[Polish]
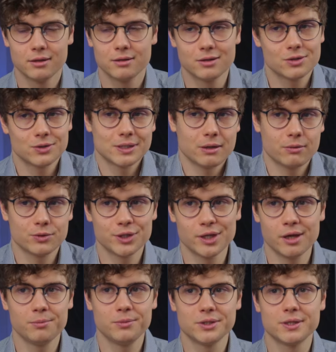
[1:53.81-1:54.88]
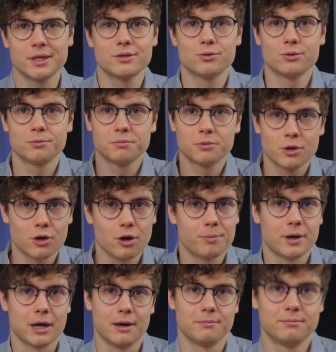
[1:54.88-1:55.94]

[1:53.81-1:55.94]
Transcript: tylko założenie biznesu. Kropka.